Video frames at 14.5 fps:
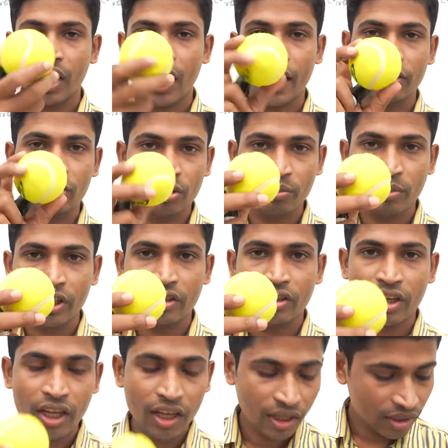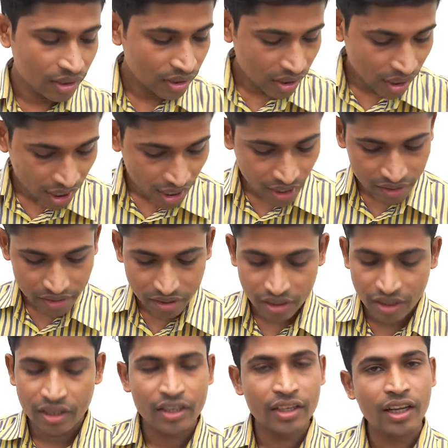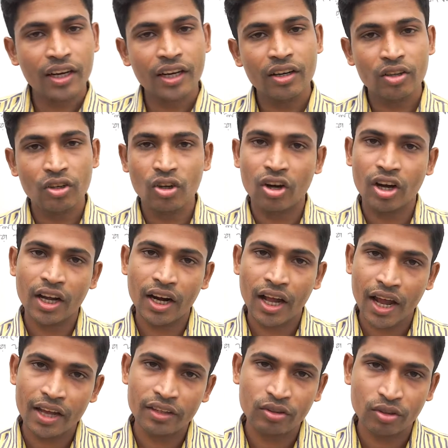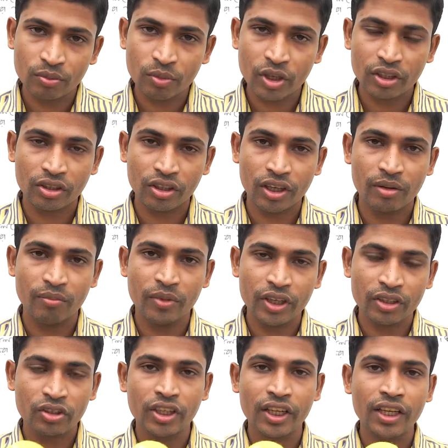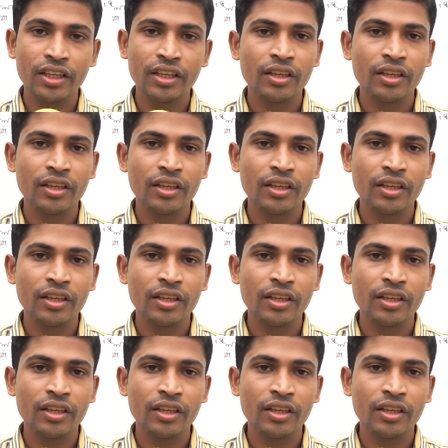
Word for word: আয়তন বের করা আর সিলিন্ডারের লোহার আয়তন বের করা বের করে